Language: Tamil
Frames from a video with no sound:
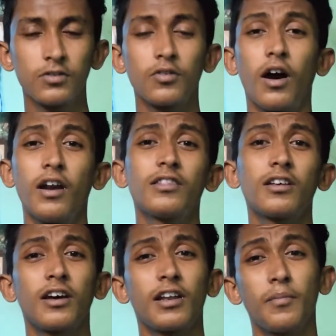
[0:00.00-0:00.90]
ஸோ
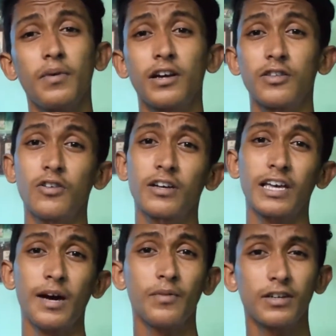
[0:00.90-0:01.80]
அடுத்ததாக நம்ம இதோட
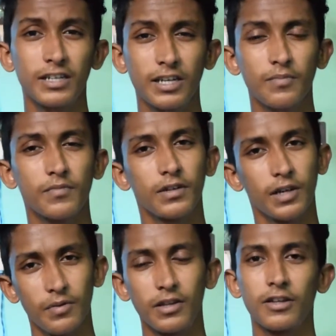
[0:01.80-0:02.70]
கேமரா செட்டப்
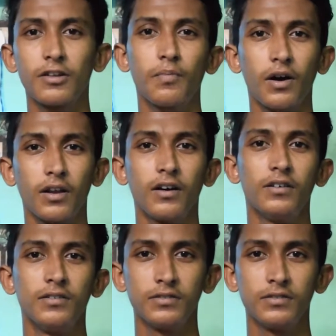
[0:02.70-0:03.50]
எப்படி இருந்ததுன்னு பார்க்கலாம்